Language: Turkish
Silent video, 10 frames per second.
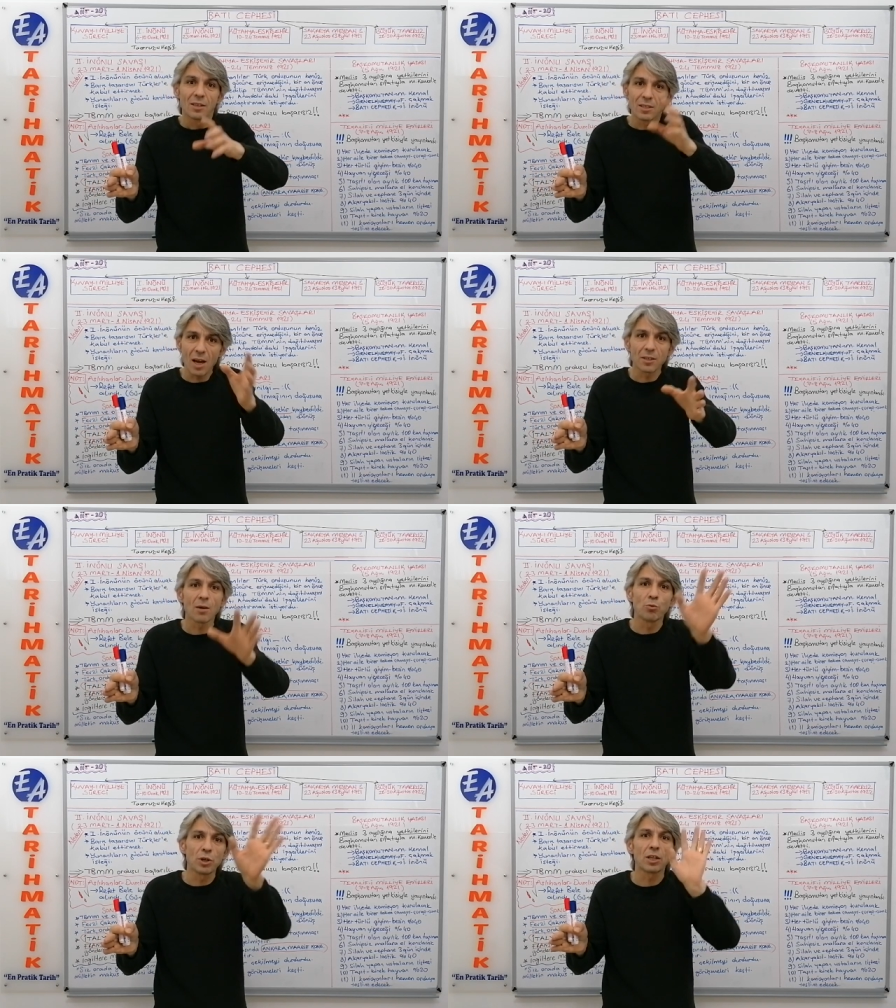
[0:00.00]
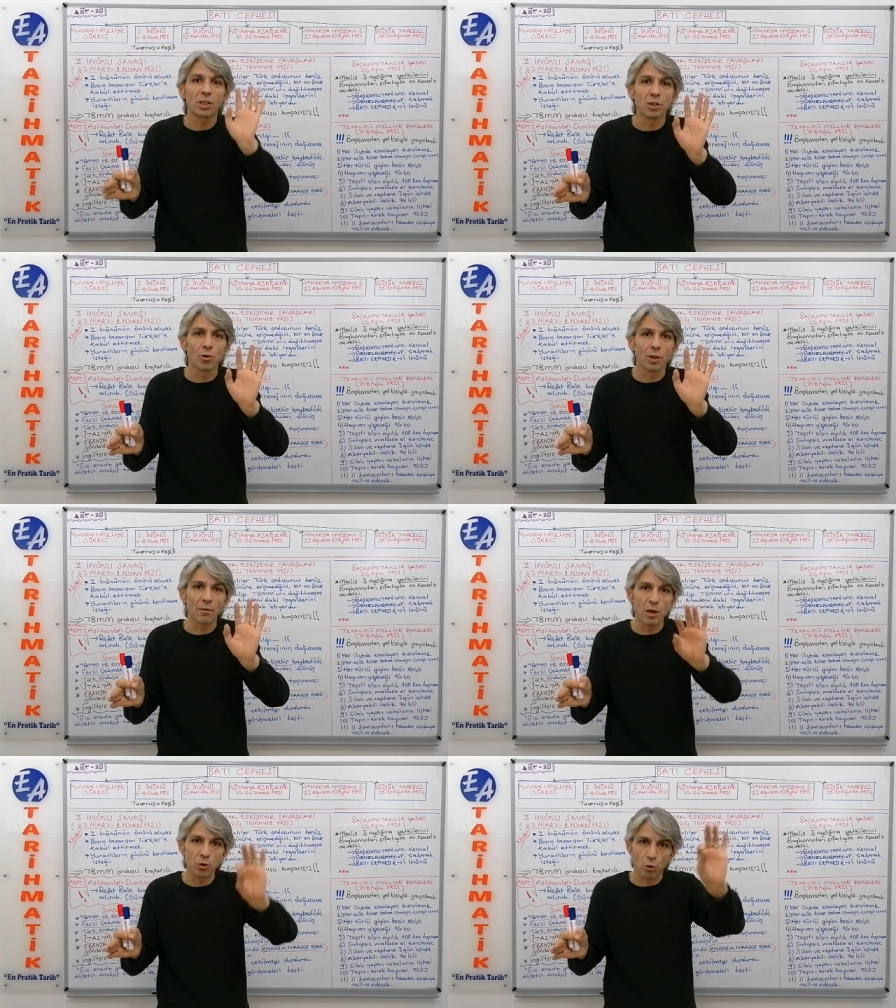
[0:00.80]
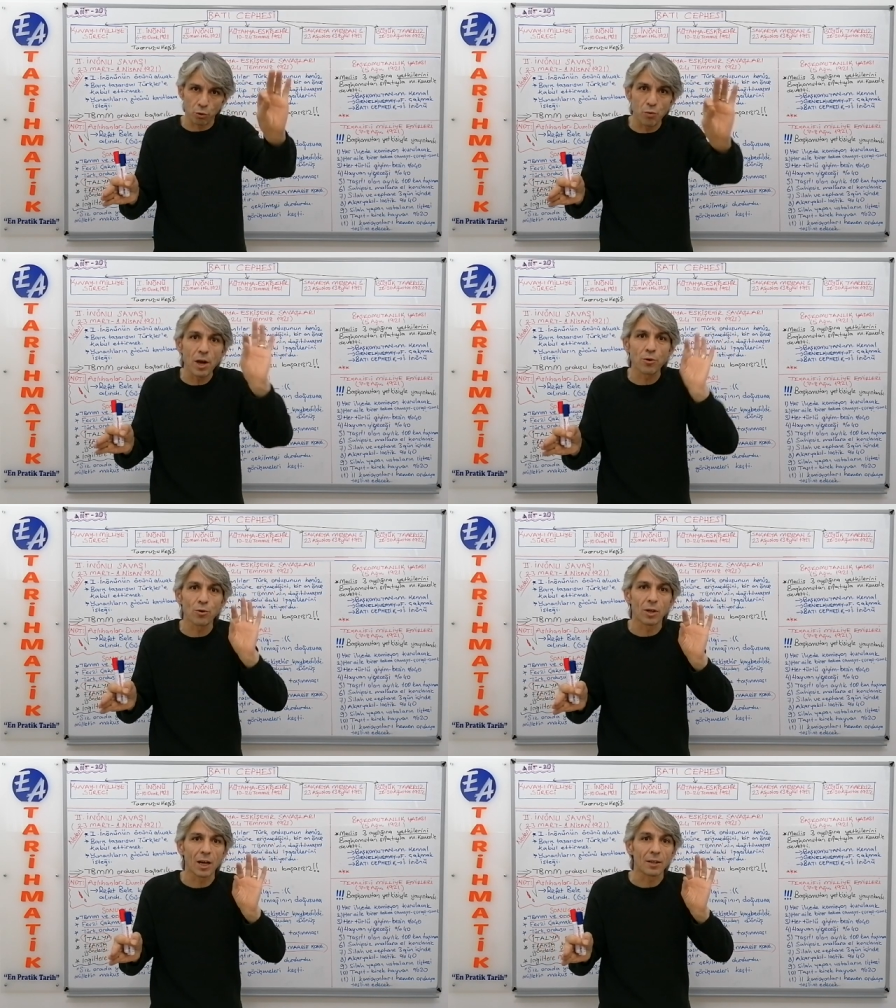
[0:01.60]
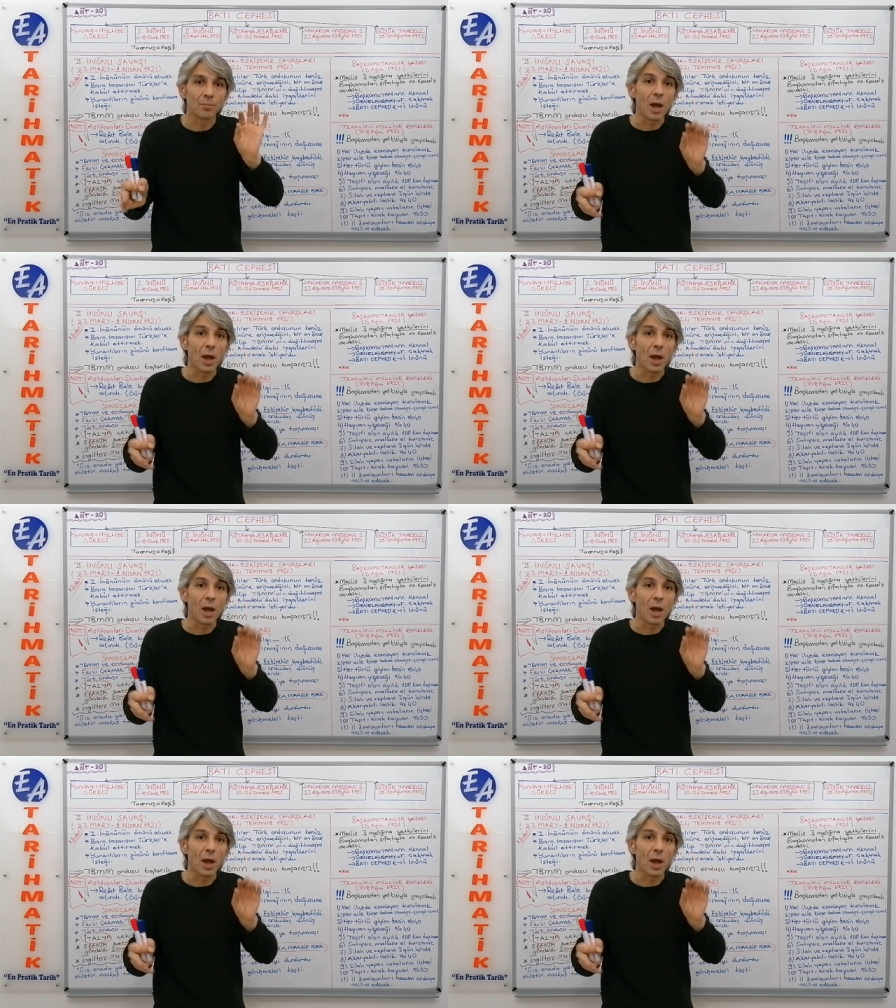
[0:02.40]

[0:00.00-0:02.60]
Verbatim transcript: zaten bu yetkiyi ona veriyor. Güveniyorlar.